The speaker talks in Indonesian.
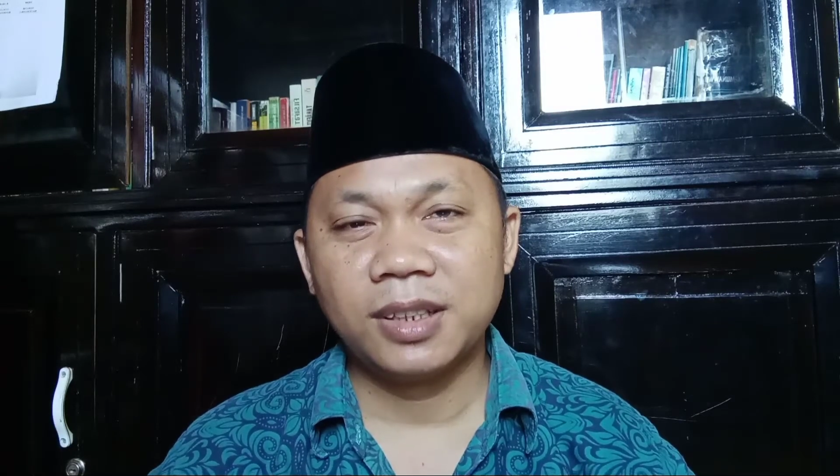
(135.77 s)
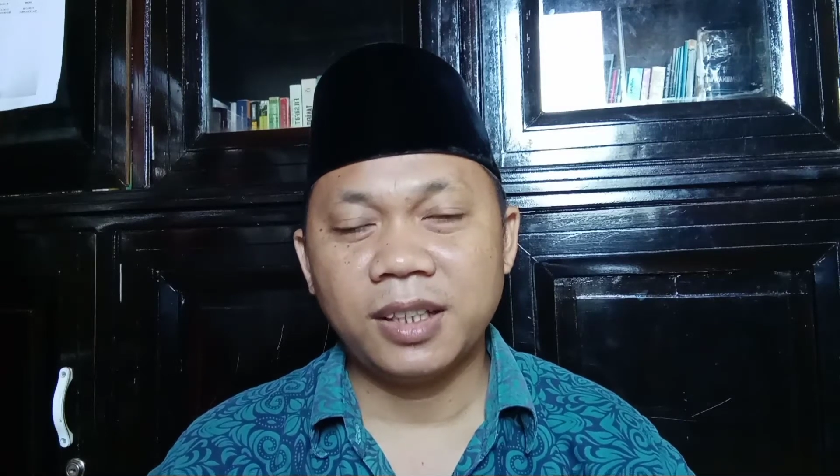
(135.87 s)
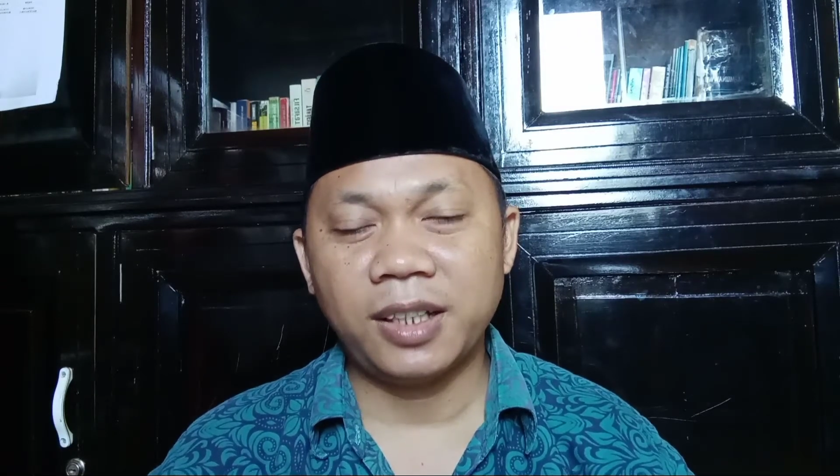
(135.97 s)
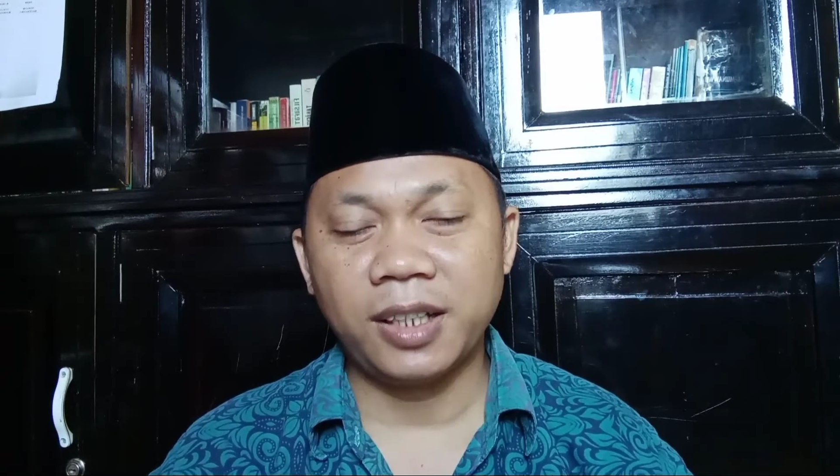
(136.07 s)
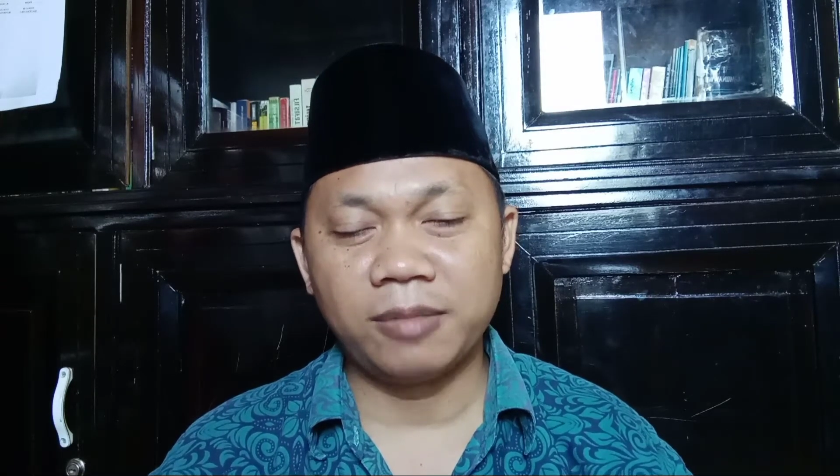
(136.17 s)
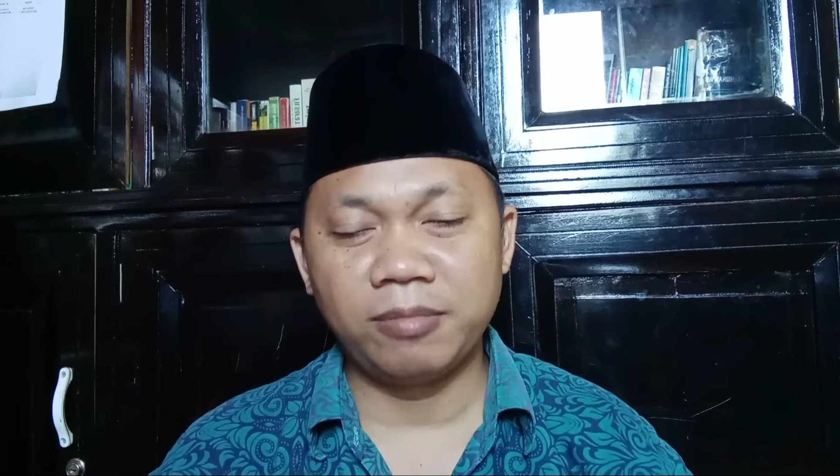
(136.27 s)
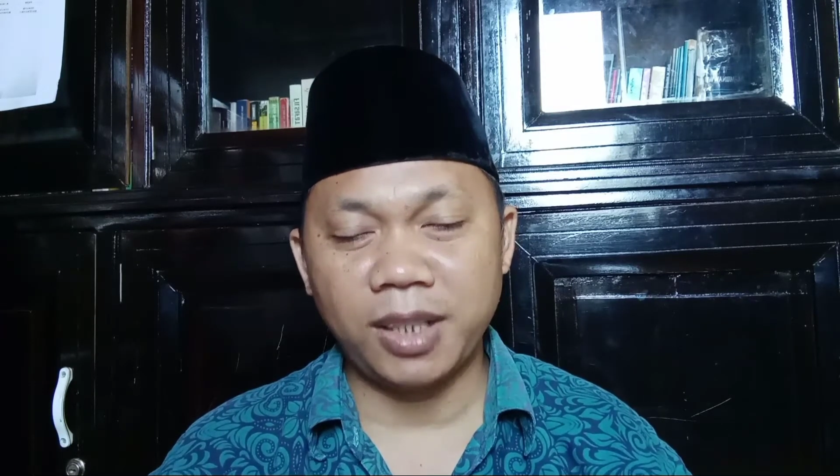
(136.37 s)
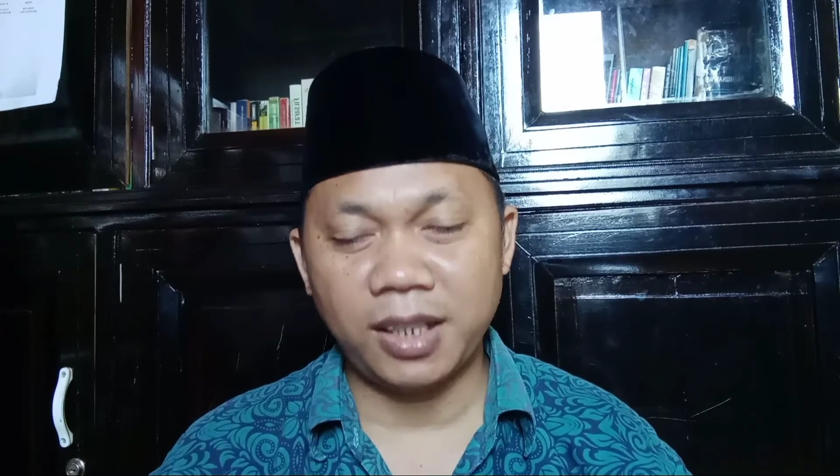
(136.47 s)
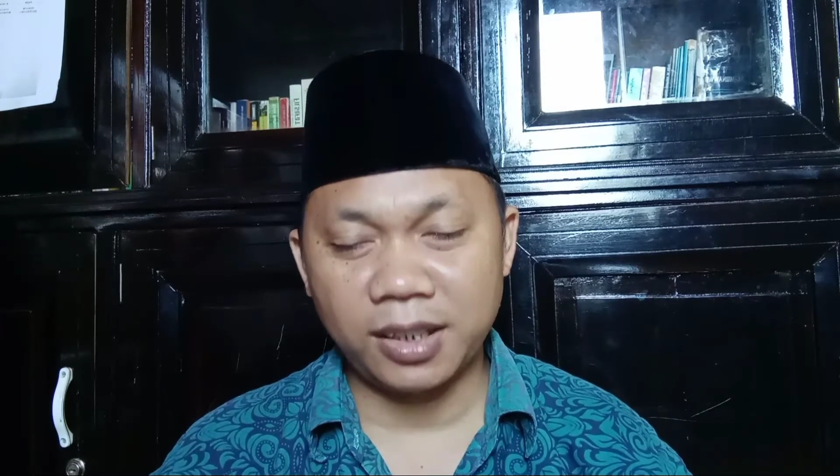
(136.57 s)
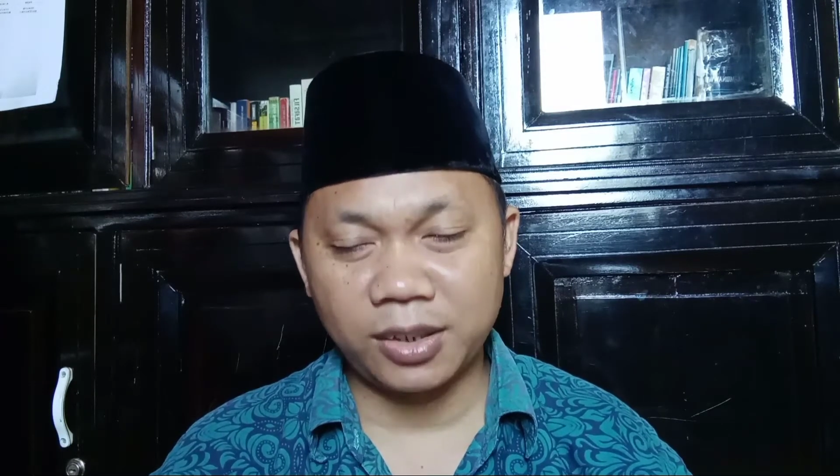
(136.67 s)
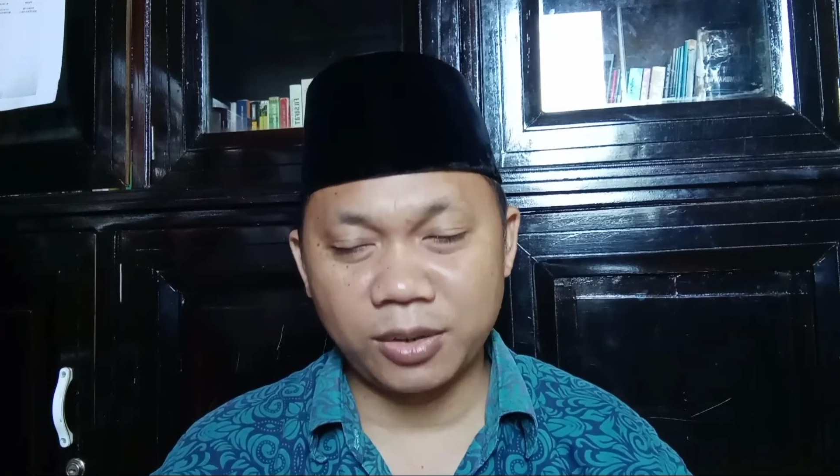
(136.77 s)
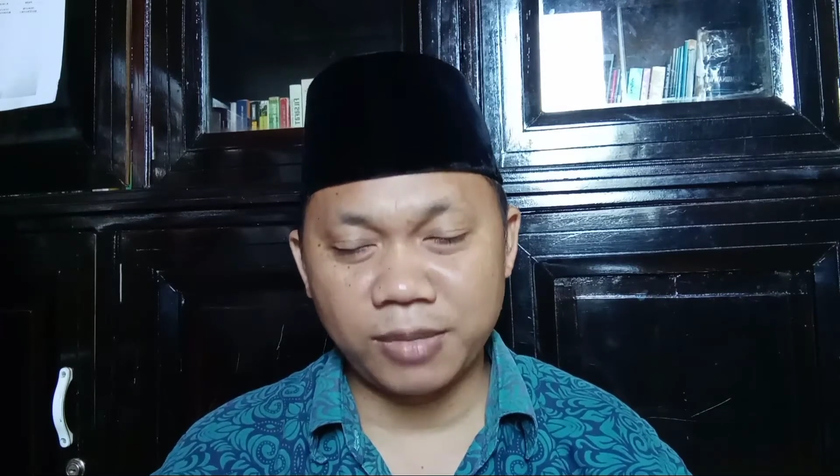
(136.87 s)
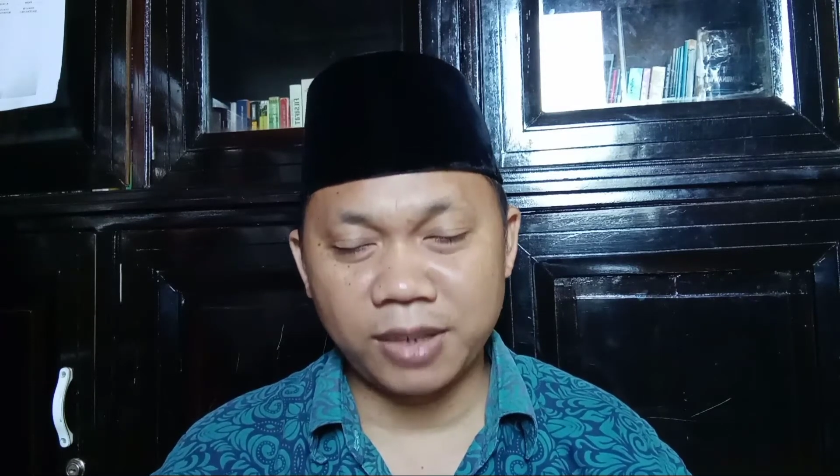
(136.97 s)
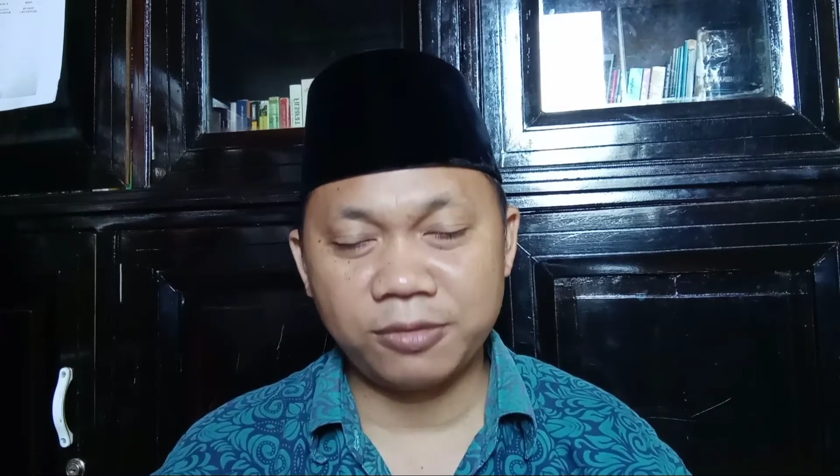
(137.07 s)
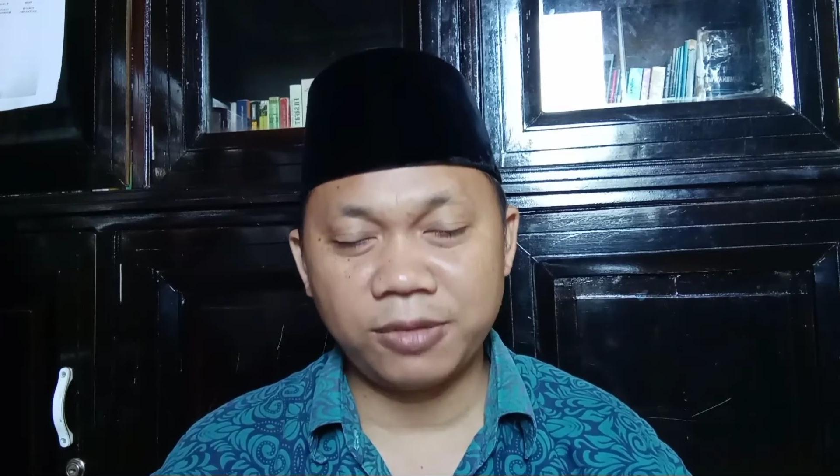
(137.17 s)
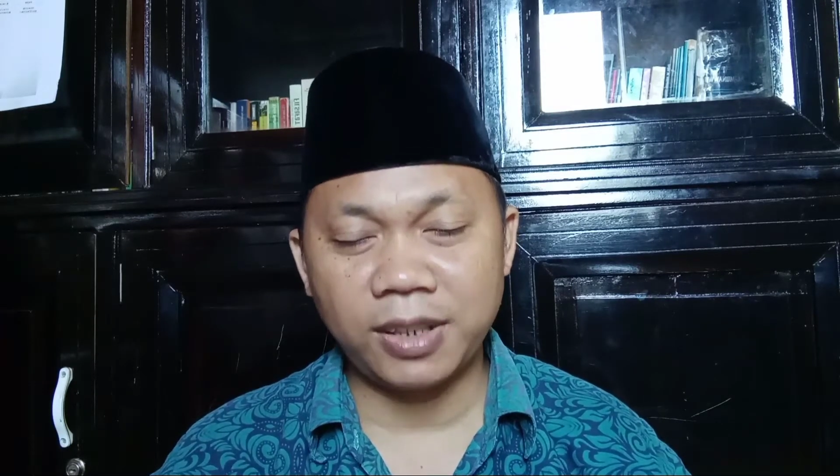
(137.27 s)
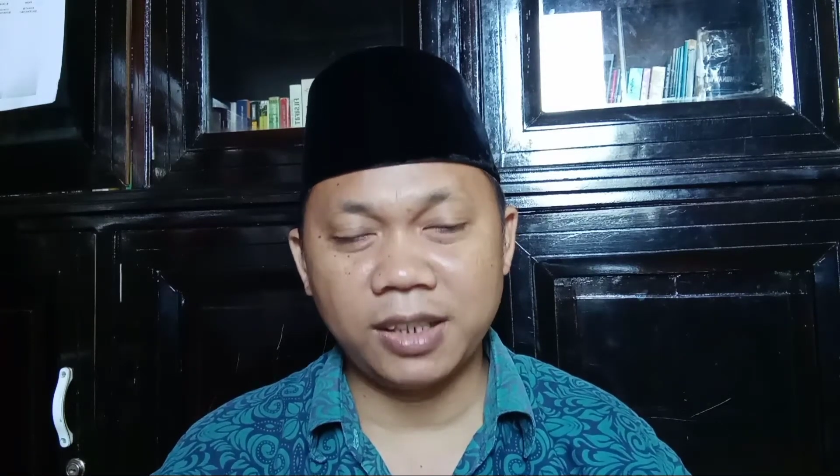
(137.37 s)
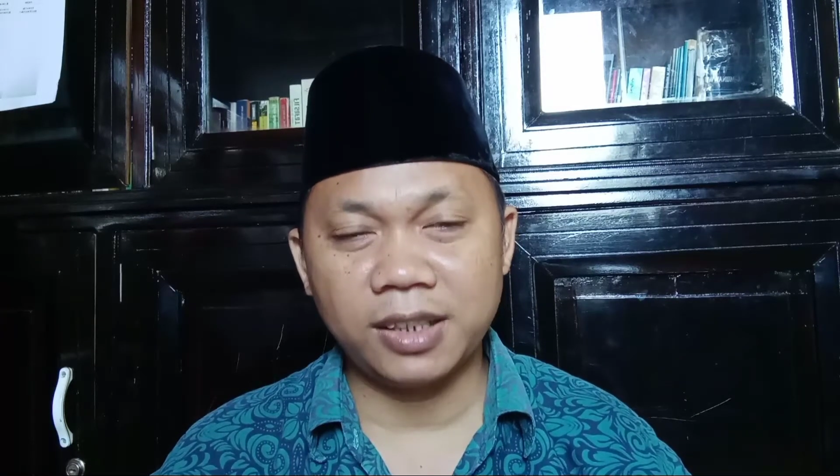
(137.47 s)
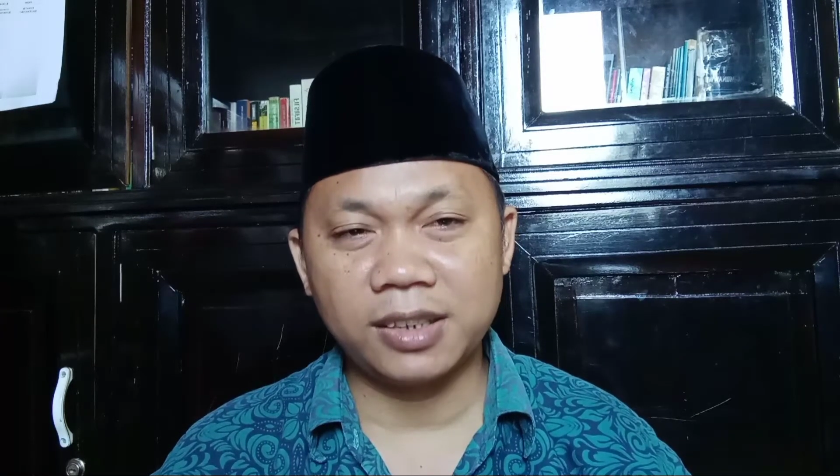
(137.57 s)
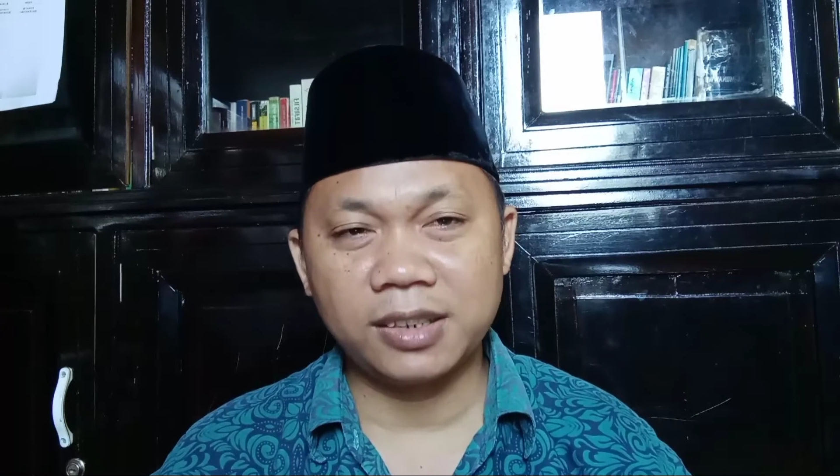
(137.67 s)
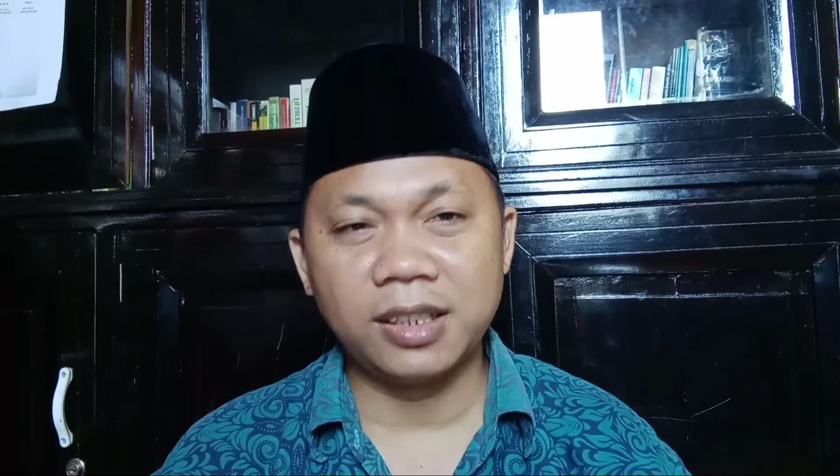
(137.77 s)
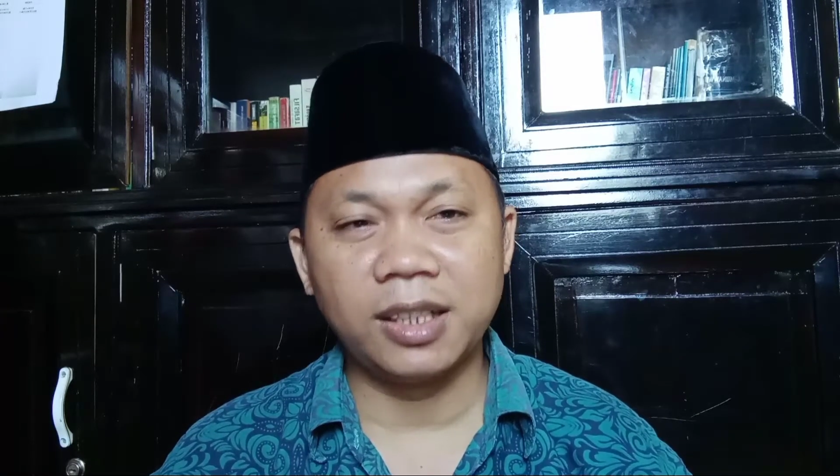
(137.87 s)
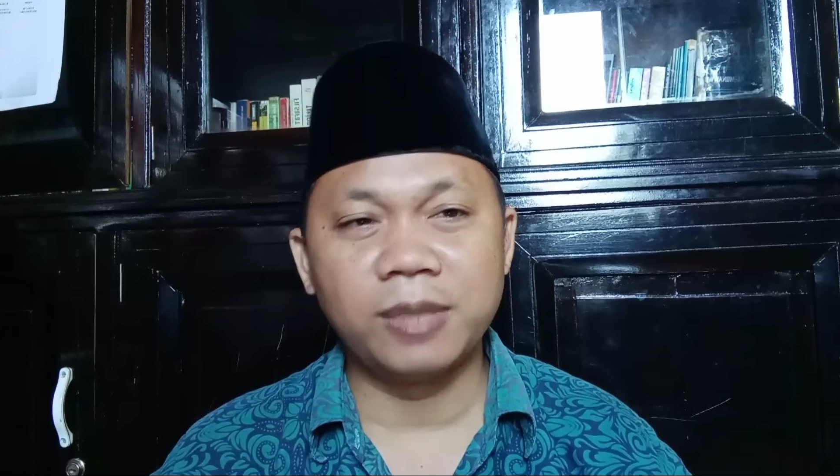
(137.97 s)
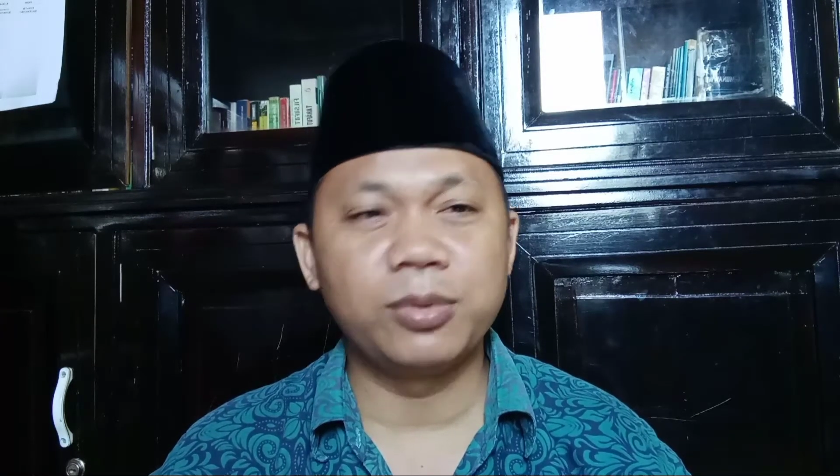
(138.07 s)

hikmah atau manfaat dari